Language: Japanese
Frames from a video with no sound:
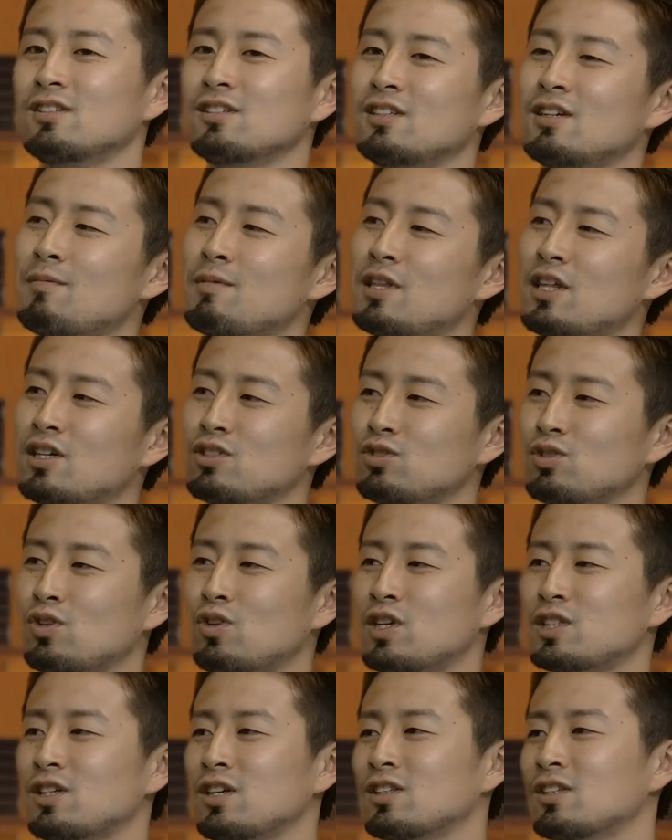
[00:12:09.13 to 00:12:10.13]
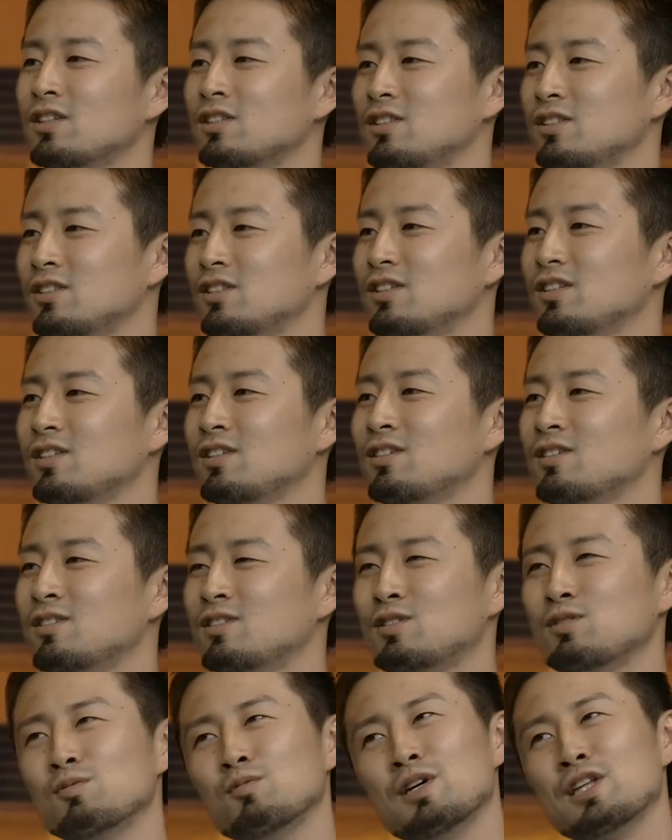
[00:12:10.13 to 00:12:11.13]
やっぱなんかちょっと悔しかったし
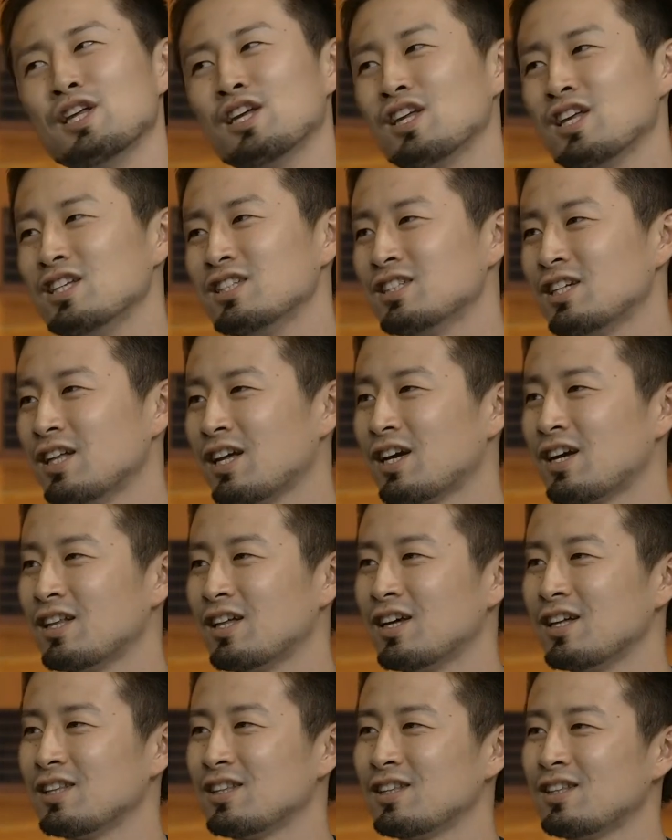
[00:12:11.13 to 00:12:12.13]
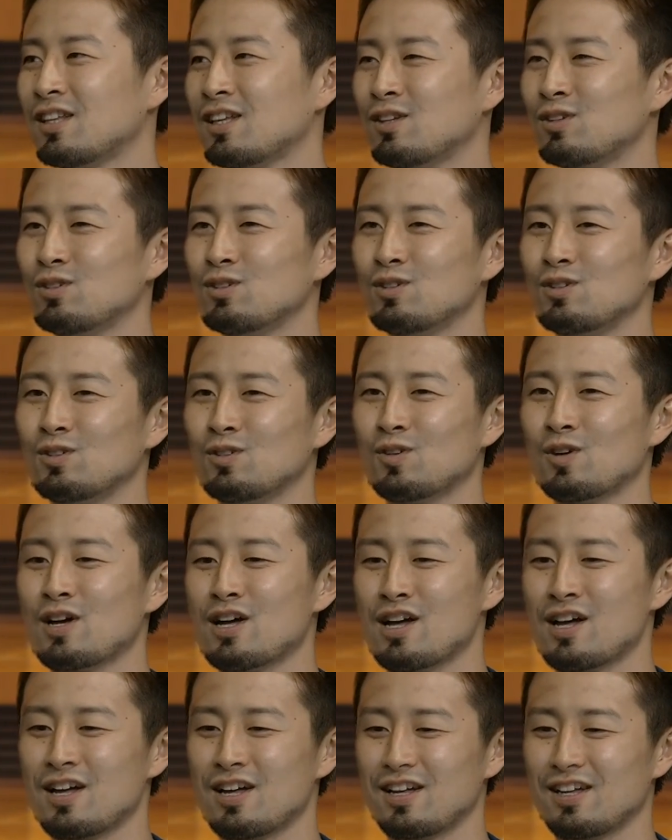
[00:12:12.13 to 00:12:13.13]
自分まだいけんじゃないかなっていうの
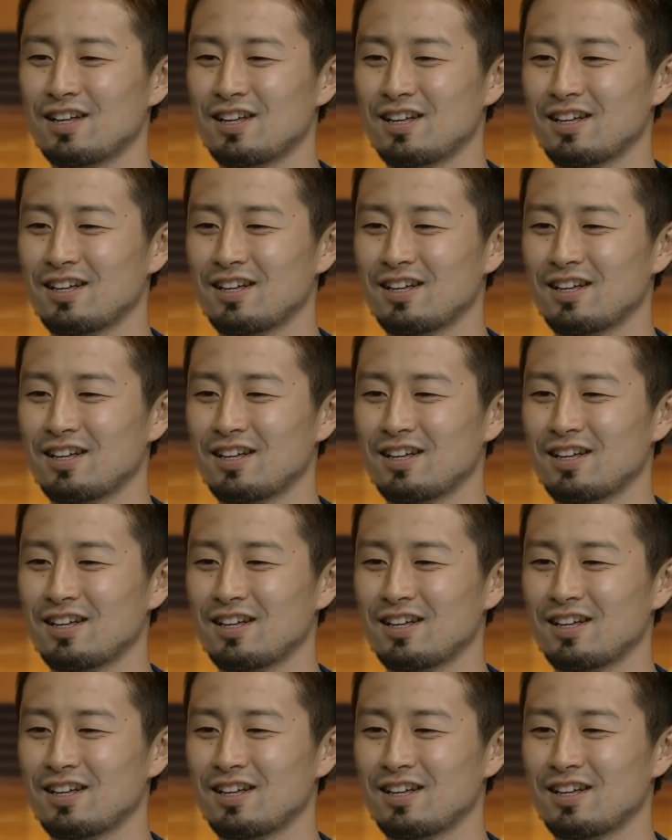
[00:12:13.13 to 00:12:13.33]
が